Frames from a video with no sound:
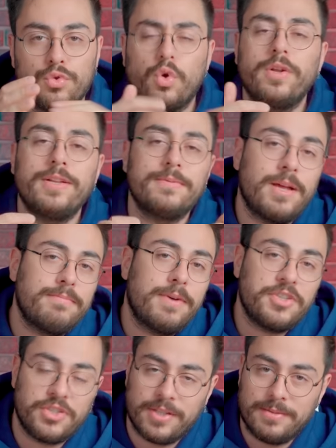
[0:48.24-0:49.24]
Donanımdan
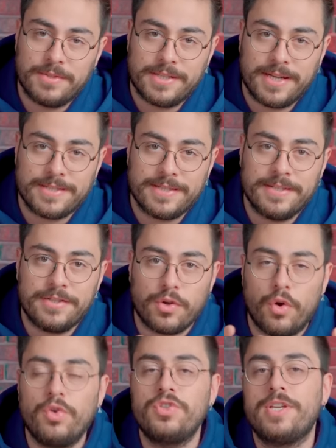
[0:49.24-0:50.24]
başlayalım isterseniz.
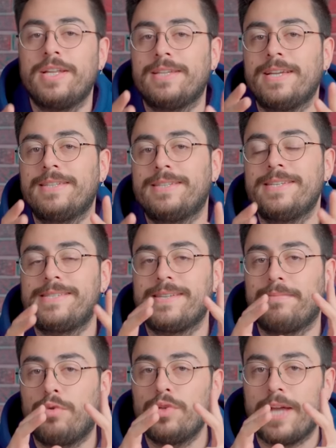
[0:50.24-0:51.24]
Öncelikle
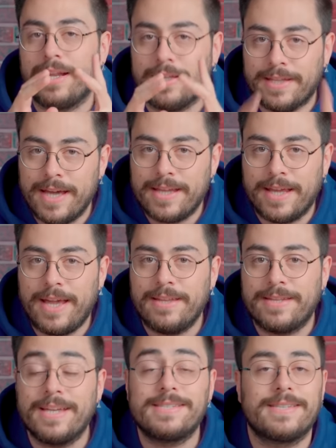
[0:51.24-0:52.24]
Tesla Model
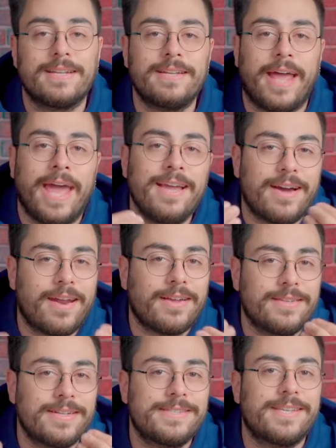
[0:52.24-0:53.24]
Y'de Tesla'nın en
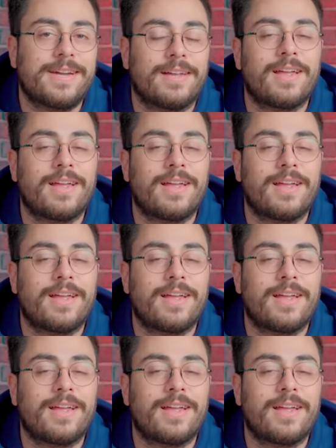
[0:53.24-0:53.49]
karakteristik